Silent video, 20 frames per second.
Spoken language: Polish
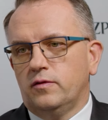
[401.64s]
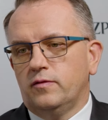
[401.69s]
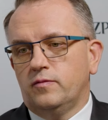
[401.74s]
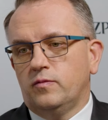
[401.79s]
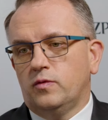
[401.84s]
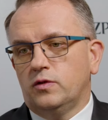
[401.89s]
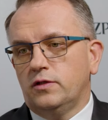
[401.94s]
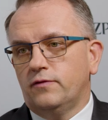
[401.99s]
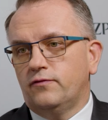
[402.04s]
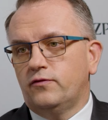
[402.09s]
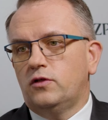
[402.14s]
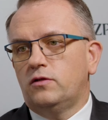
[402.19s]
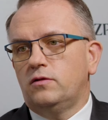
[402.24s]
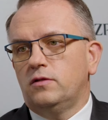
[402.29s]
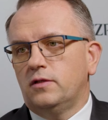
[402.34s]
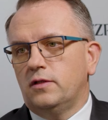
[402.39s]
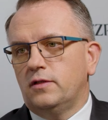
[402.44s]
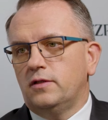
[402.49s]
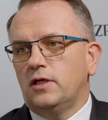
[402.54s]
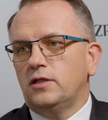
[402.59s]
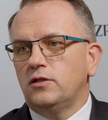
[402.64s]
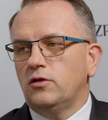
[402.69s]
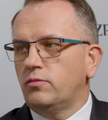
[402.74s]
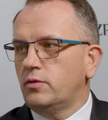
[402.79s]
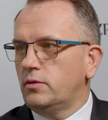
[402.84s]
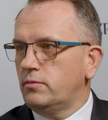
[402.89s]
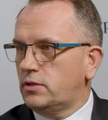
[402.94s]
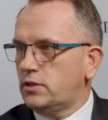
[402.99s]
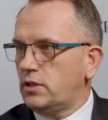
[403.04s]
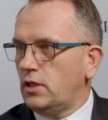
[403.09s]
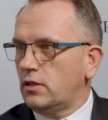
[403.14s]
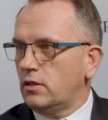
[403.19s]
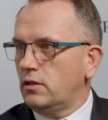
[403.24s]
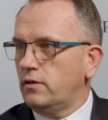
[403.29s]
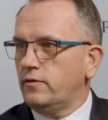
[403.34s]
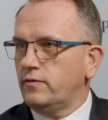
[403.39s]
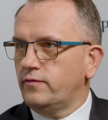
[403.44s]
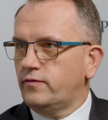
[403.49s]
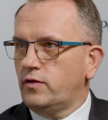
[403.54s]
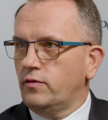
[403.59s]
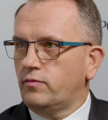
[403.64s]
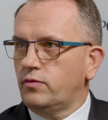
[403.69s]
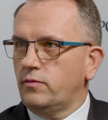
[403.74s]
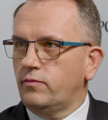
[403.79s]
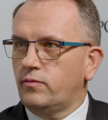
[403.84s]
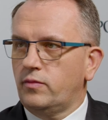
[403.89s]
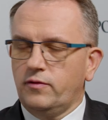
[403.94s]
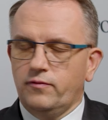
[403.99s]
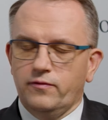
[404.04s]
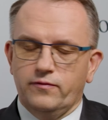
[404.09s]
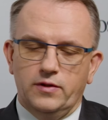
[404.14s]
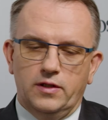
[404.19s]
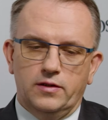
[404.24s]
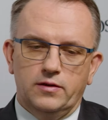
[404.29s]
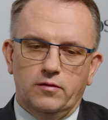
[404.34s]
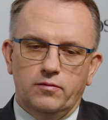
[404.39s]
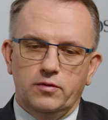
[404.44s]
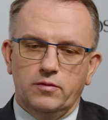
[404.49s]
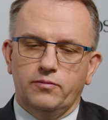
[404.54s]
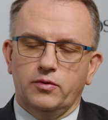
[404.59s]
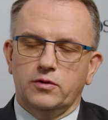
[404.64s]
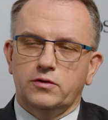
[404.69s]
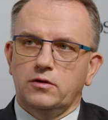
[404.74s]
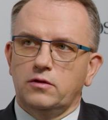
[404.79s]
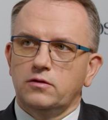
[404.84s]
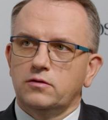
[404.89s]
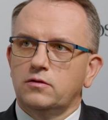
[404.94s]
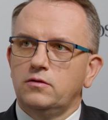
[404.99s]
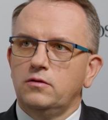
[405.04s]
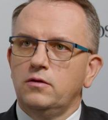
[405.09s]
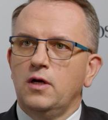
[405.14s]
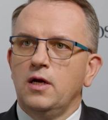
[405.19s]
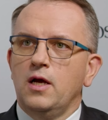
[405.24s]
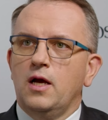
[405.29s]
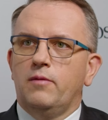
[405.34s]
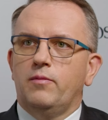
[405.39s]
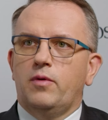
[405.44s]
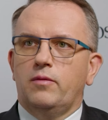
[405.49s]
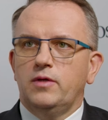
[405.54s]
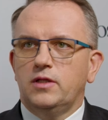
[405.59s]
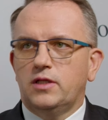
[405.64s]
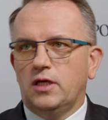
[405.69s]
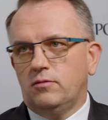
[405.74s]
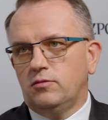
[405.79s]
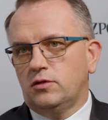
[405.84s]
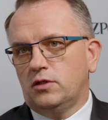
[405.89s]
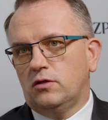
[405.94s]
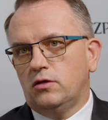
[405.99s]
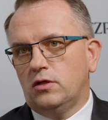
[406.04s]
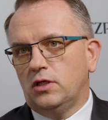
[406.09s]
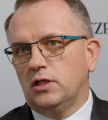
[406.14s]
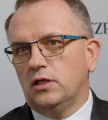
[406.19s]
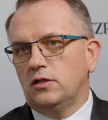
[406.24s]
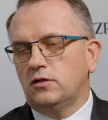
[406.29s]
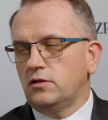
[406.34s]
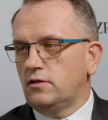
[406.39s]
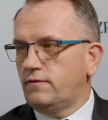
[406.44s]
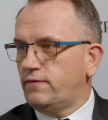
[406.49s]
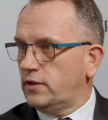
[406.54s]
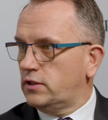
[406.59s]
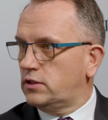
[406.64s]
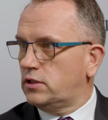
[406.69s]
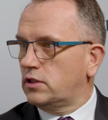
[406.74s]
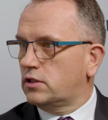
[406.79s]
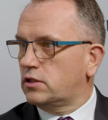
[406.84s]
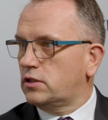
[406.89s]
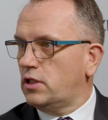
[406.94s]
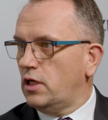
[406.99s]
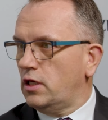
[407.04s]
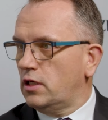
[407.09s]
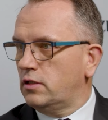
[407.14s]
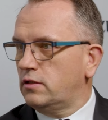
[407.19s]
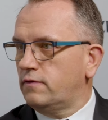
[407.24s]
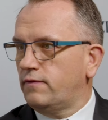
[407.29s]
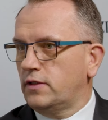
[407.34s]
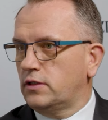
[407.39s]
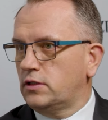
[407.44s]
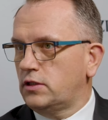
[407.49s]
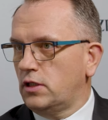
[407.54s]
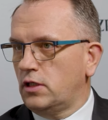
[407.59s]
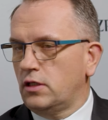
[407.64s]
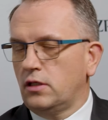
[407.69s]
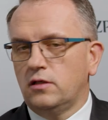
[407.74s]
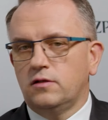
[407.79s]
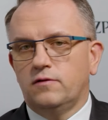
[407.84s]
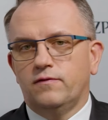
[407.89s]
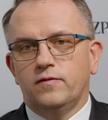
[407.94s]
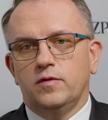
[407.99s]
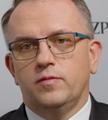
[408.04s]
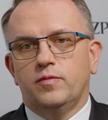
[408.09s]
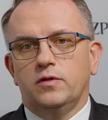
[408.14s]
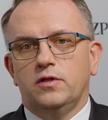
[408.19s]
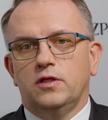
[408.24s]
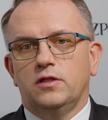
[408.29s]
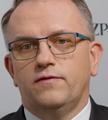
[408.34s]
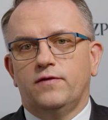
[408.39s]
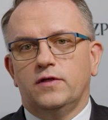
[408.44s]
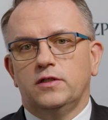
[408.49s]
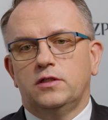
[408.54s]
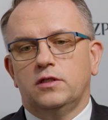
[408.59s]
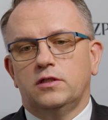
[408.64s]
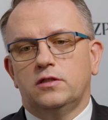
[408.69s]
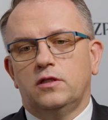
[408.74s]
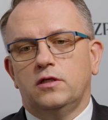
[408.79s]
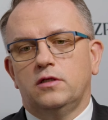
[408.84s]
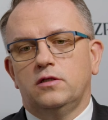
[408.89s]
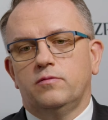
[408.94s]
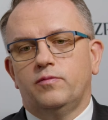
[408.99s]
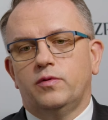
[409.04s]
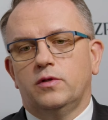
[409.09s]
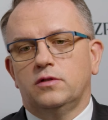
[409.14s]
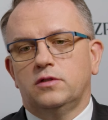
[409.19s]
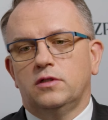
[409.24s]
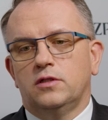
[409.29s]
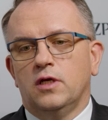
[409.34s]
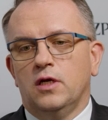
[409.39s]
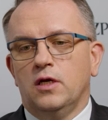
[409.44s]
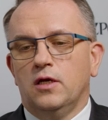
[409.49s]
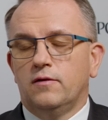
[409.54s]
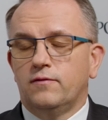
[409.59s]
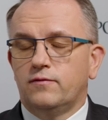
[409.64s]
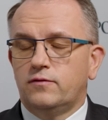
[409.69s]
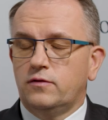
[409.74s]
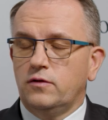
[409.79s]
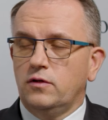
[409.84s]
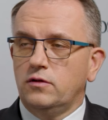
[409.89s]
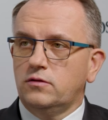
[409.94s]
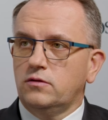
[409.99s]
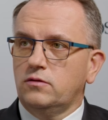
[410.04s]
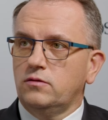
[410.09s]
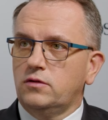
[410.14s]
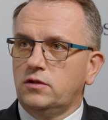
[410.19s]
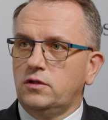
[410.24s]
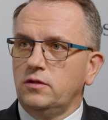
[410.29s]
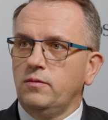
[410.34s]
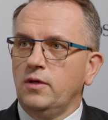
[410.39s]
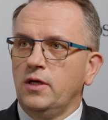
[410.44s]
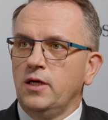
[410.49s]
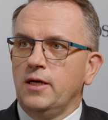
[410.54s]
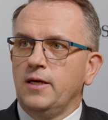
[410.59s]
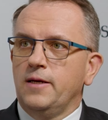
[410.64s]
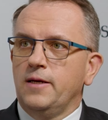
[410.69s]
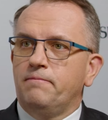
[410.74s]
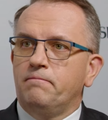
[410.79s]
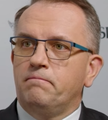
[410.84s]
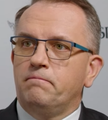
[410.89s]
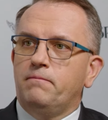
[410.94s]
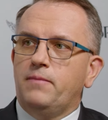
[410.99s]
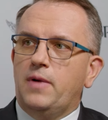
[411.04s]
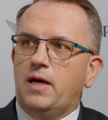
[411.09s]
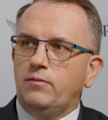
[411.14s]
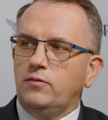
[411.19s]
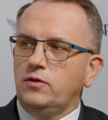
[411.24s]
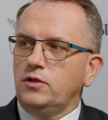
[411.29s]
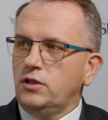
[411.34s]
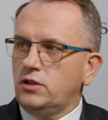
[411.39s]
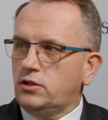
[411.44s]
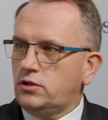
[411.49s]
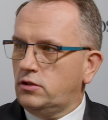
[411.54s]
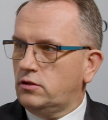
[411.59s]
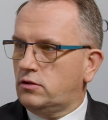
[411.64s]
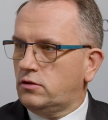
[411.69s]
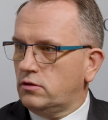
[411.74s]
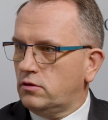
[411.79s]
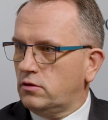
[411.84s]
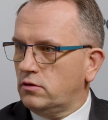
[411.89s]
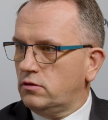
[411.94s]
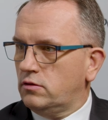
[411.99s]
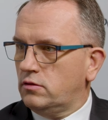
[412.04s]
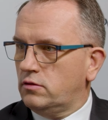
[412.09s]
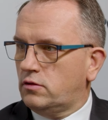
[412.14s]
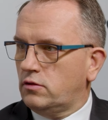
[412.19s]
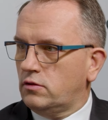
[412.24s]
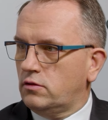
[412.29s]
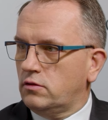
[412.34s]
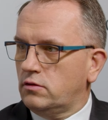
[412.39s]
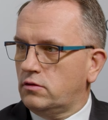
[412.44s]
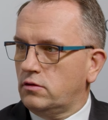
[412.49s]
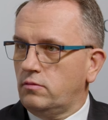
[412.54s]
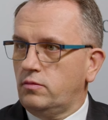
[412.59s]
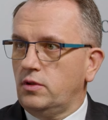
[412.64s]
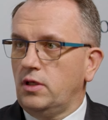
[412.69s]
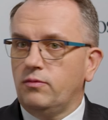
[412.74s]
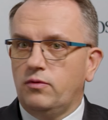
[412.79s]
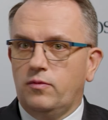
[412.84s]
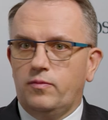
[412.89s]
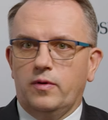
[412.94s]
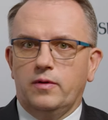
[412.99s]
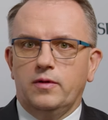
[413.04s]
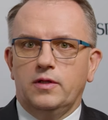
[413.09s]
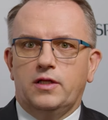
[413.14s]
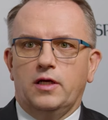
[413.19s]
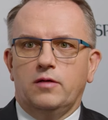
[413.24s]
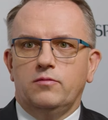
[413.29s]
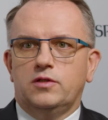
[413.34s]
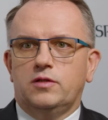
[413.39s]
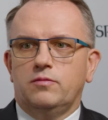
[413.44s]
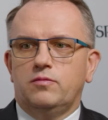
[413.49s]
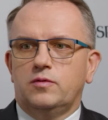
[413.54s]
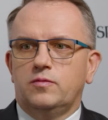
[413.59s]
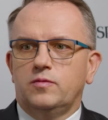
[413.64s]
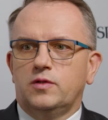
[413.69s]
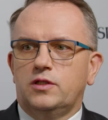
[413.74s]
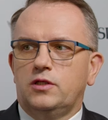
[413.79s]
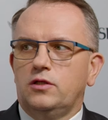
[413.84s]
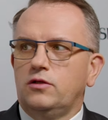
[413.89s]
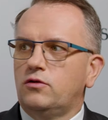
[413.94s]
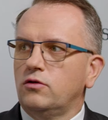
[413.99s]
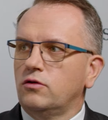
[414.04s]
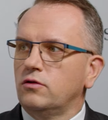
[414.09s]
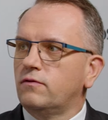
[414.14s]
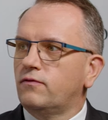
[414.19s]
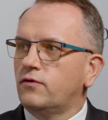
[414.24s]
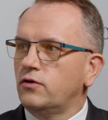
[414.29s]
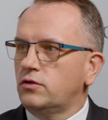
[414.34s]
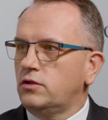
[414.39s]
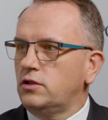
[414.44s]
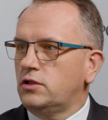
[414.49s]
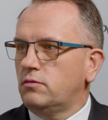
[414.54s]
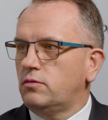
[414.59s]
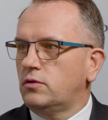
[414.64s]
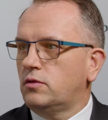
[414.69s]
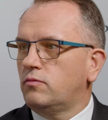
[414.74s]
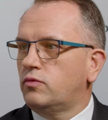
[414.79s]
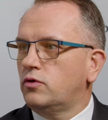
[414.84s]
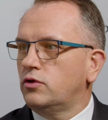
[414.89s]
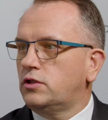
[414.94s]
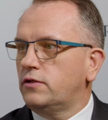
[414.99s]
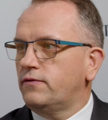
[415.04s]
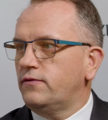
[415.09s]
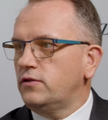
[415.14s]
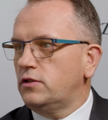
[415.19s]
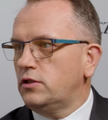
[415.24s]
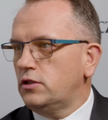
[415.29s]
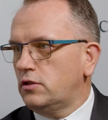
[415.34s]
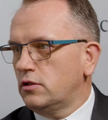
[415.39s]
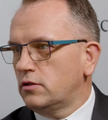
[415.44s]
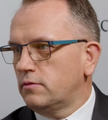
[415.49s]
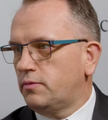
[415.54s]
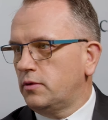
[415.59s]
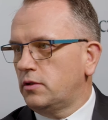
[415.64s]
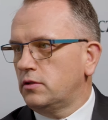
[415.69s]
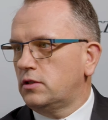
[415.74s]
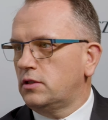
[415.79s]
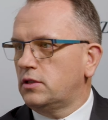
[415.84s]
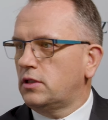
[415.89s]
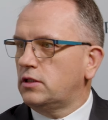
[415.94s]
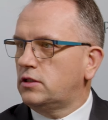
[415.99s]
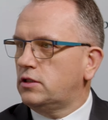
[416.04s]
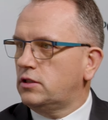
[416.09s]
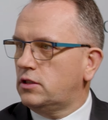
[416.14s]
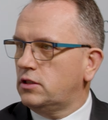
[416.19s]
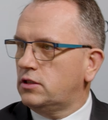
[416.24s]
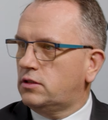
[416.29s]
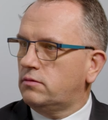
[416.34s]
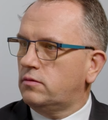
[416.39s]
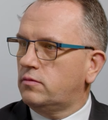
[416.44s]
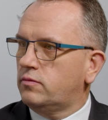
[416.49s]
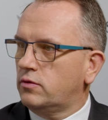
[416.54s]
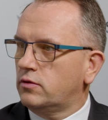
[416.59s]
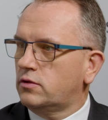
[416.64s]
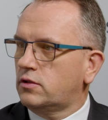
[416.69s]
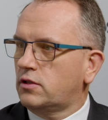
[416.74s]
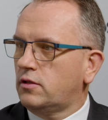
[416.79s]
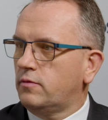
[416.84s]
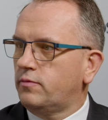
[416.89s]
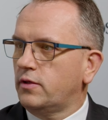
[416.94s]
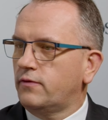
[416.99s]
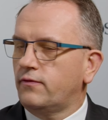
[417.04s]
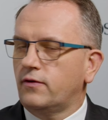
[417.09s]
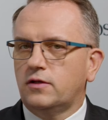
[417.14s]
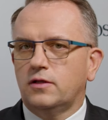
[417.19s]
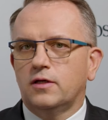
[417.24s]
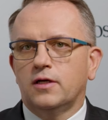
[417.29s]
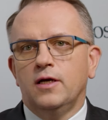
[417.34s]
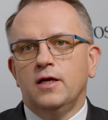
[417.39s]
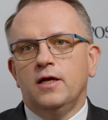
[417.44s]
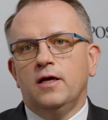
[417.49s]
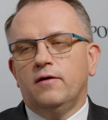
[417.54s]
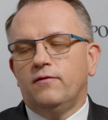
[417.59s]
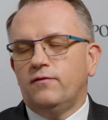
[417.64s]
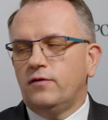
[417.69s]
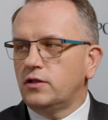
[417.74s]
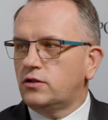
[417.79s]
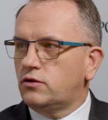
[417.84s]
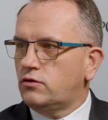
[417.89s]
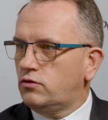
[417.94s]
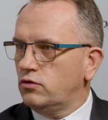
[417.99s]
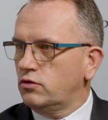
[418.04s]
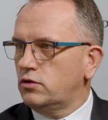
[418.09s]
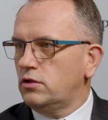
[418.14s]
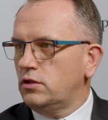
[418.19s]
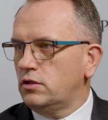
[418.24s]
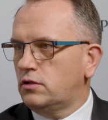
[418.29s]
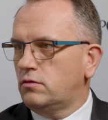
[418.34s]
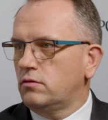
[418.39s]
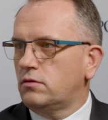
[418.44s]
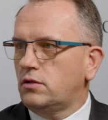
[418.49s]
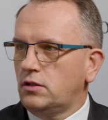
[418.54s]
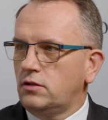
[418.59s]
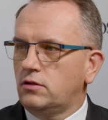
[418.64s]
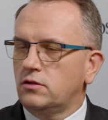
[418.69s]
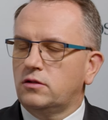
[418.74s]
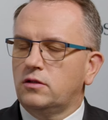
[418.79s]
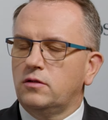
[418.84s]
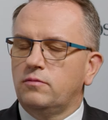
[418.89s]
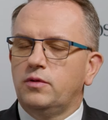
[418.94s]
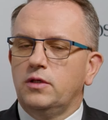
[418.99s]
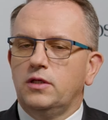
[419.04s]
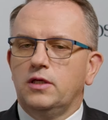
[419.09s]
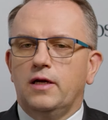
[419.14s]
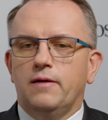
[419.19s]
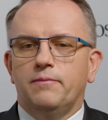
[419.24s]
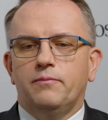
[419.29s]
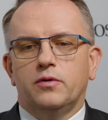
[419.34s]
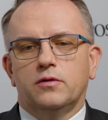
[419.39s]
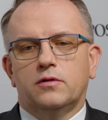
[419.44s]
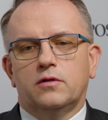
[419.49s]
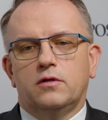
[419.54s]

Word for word: może w, na dobrym, star... w dobrym, na dobrym dobrym początku. Pamiętajmy, że Holandia to jest 24, 20, ponad 24%. W związku z tym mamy jeszcze co do, co do zrobienia, bo pamiętajmy, żebyśmy chcieli to odwrócić, żeby to było 90%, a 10, żeby było tylko pierwotne. Więc dużo jest tutaj do zrobienia pod